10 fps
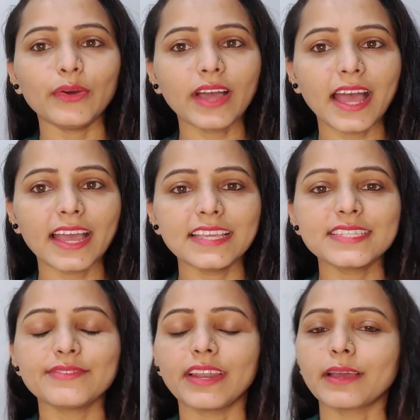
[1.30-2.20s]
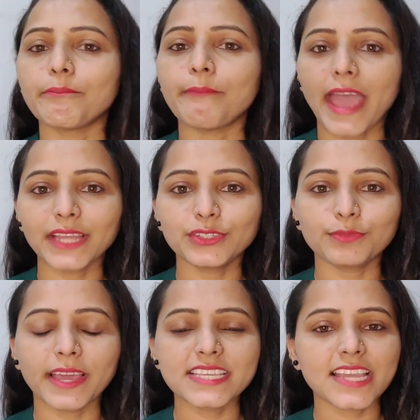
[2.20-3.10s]
हेलो गाइस वेलकम बैक
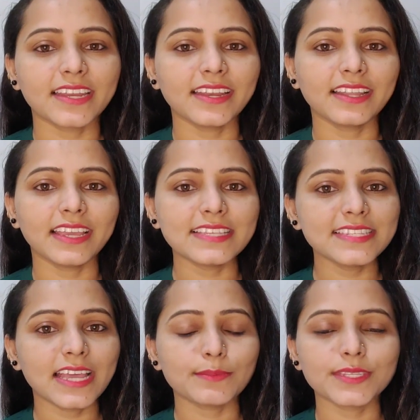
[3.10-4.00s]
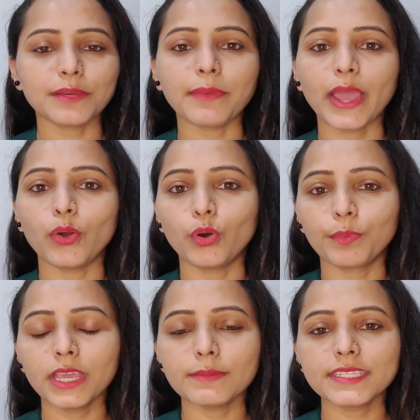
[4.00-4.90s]
टू माय चैनल कैसे आप सब आई
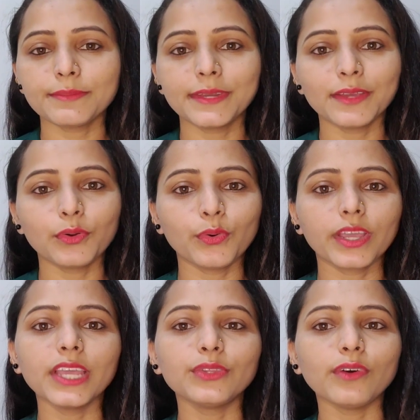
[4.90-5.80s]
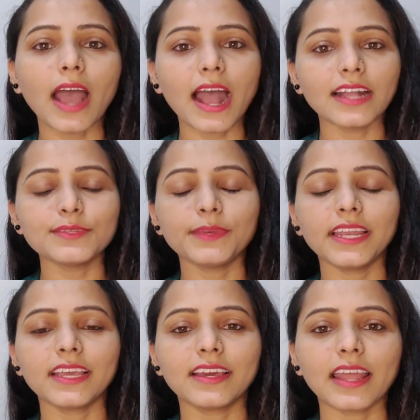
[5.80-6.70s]
होप कि आप सब ठीक होंगे तो आज मैं
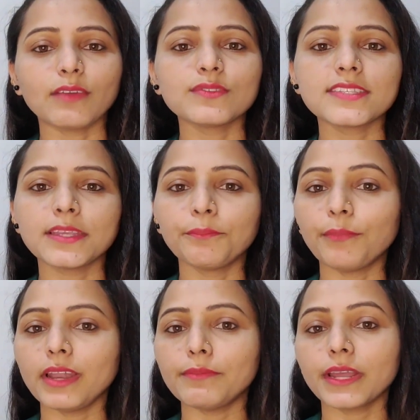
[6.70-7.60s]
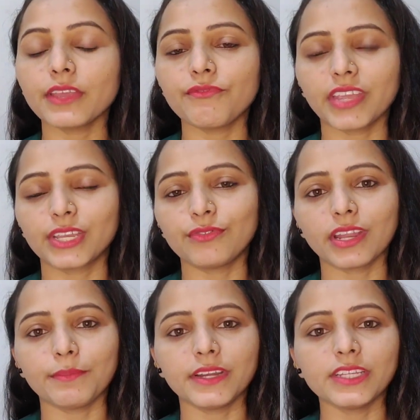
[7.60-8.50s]
लेकर आई हूँ सिंपल पर इफ़ेक्टिव
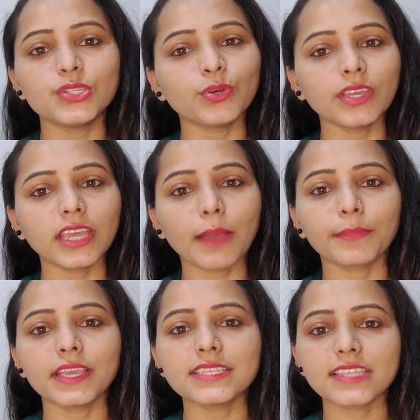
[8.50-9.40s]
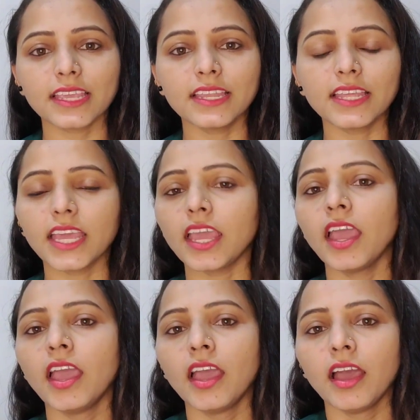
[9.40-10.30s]
रेमेडी जो कि आपके स्किन के
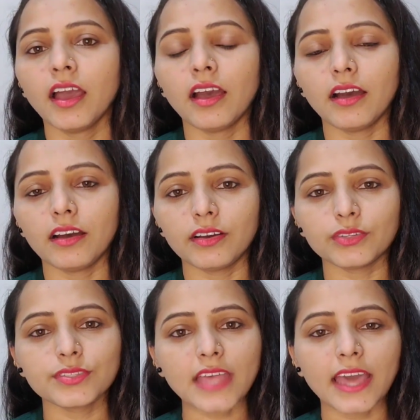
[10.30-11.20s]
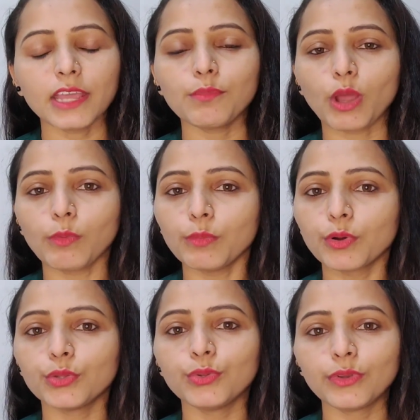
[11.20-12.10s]
आ, सारे प्रॉब्लम
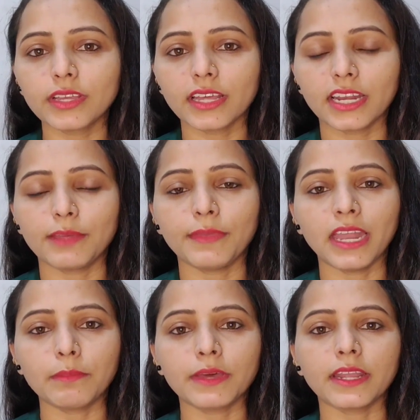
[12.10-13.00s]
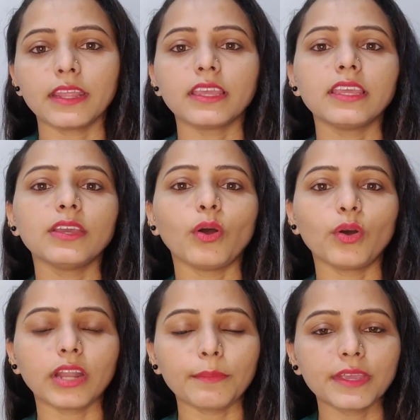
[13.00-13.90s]
को दूर करने में हेल्प करेगी
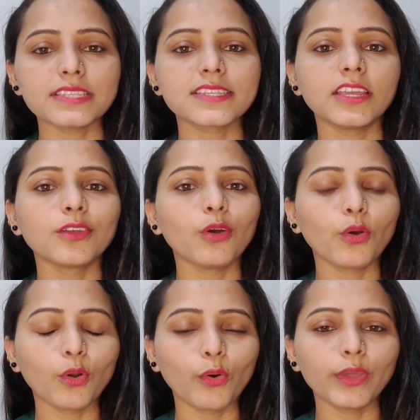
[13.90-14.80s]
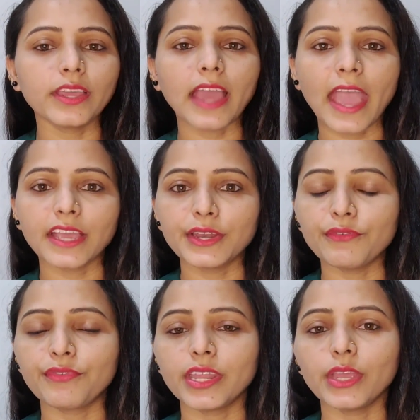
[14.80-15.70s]
और आपके स्किन को ग्लोइंग
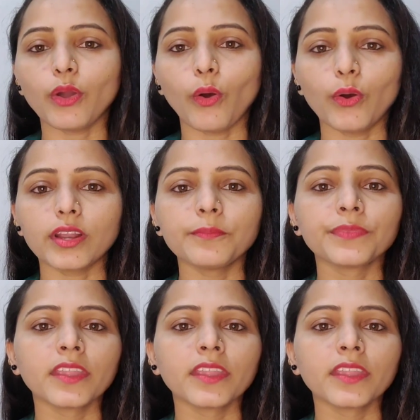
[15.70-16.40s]
एक्ने फ्री और